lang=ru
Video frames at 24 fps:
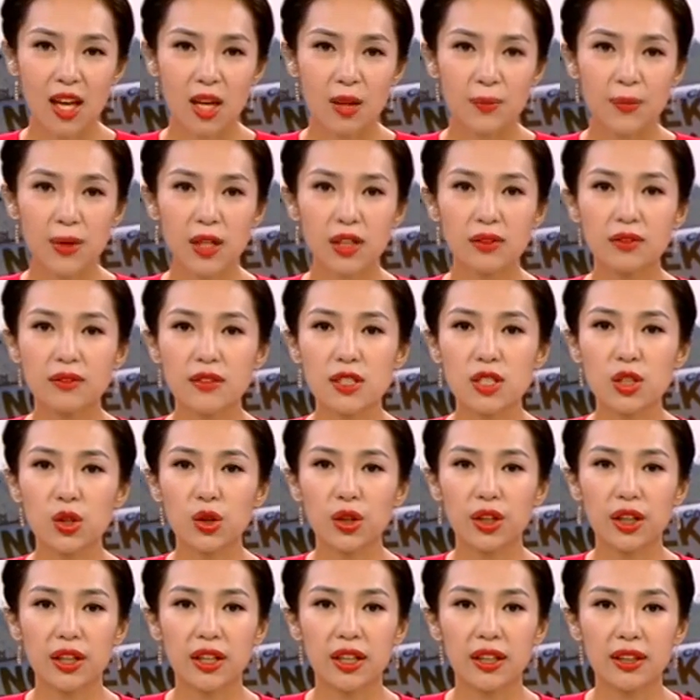Первое в
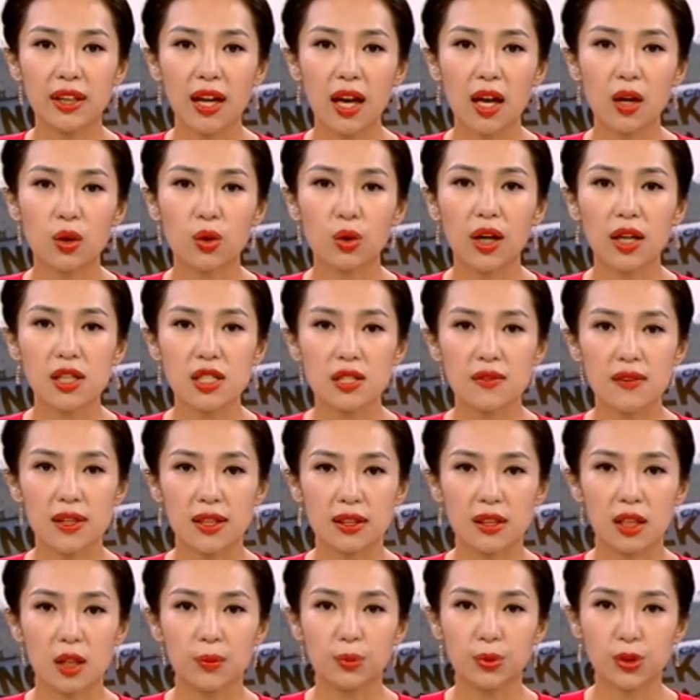истории Китая
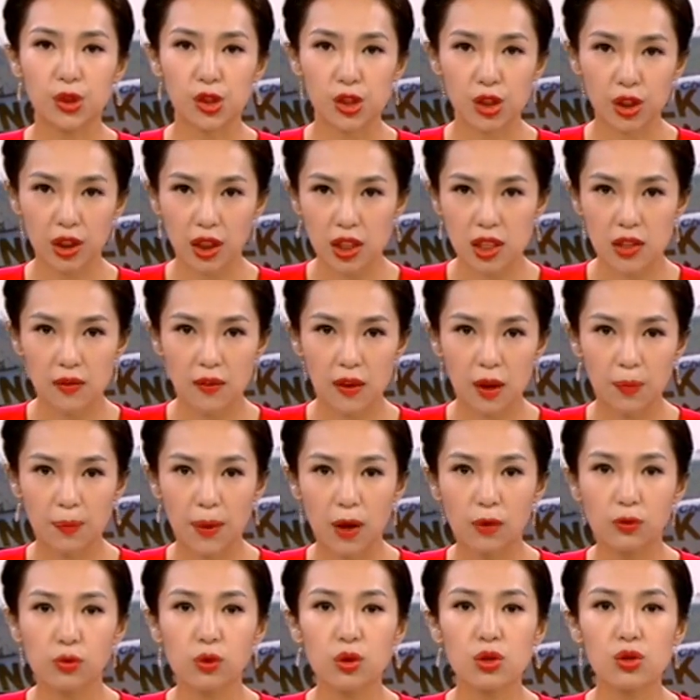кругосветное путешествие
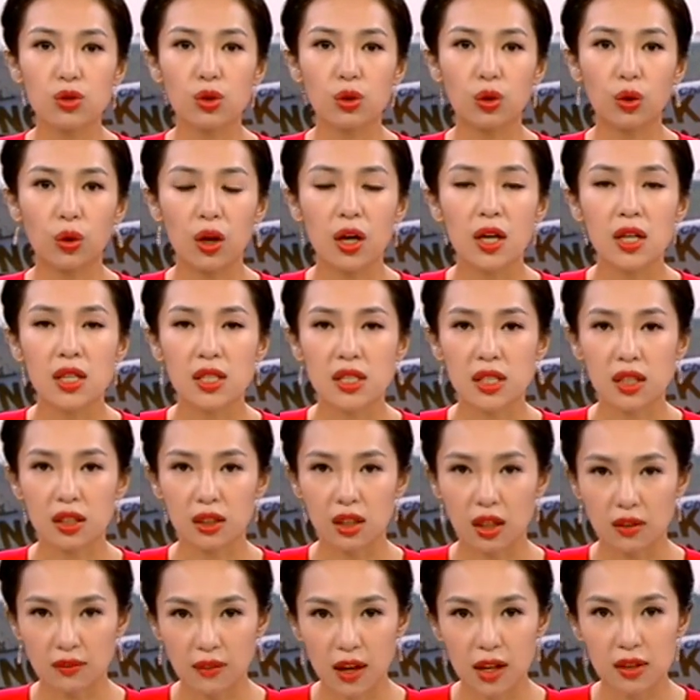по воздуху
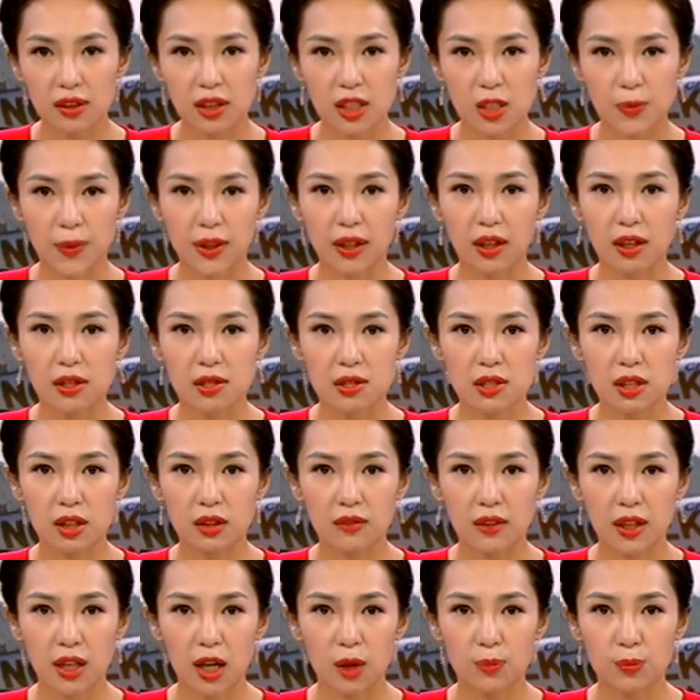стартовало из
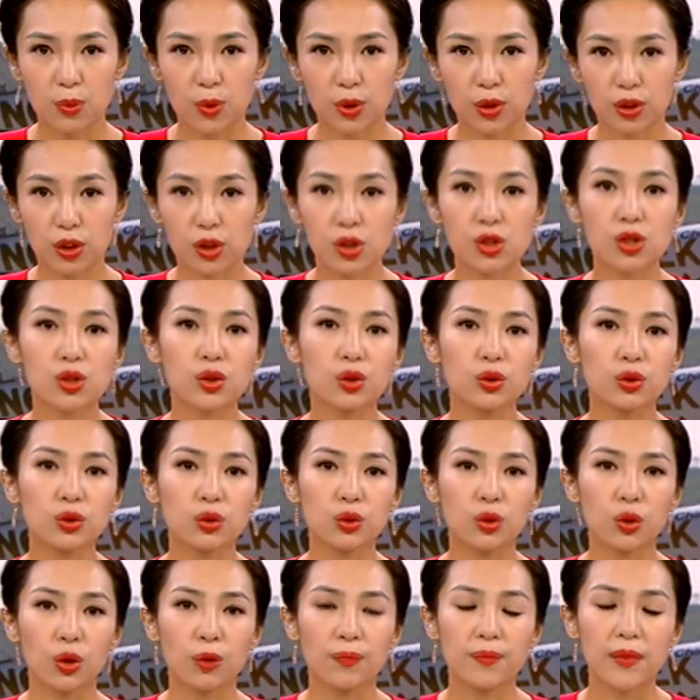пекинского аэропорта
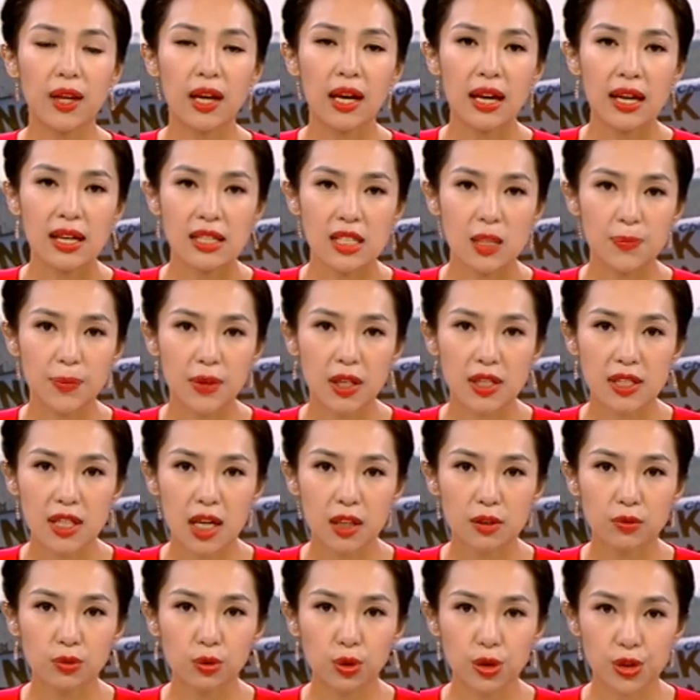Шоуду. За
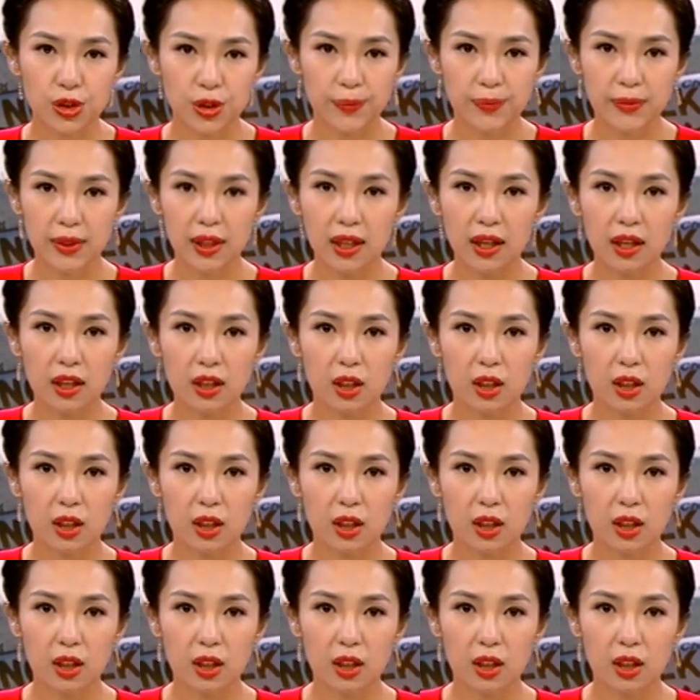58 дней